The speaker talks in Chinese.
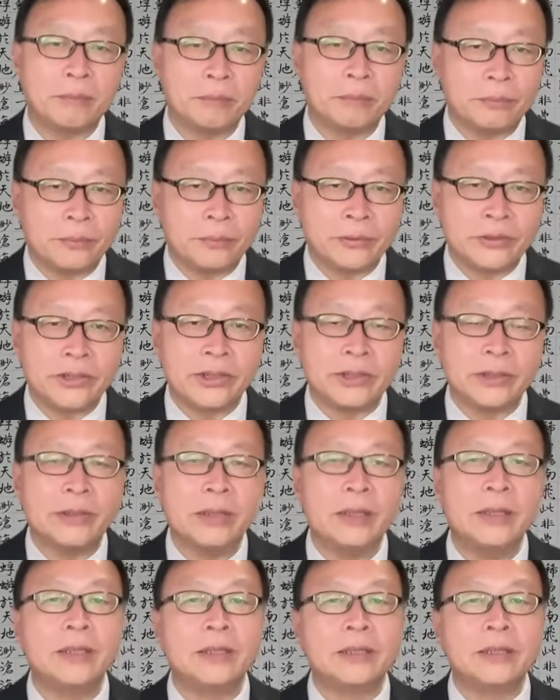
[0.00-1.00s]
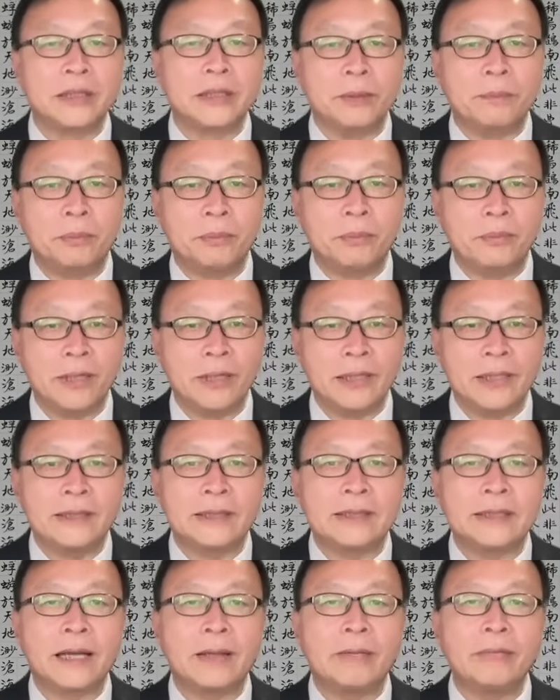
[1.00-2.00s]
不是，是不能
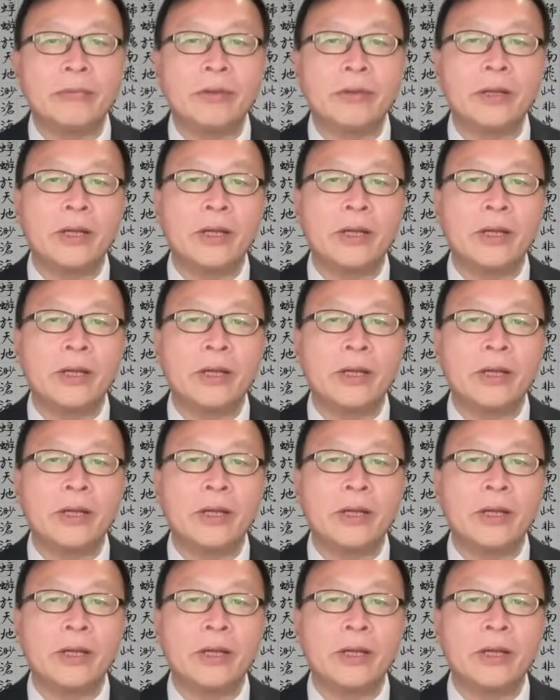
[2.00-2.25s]
删。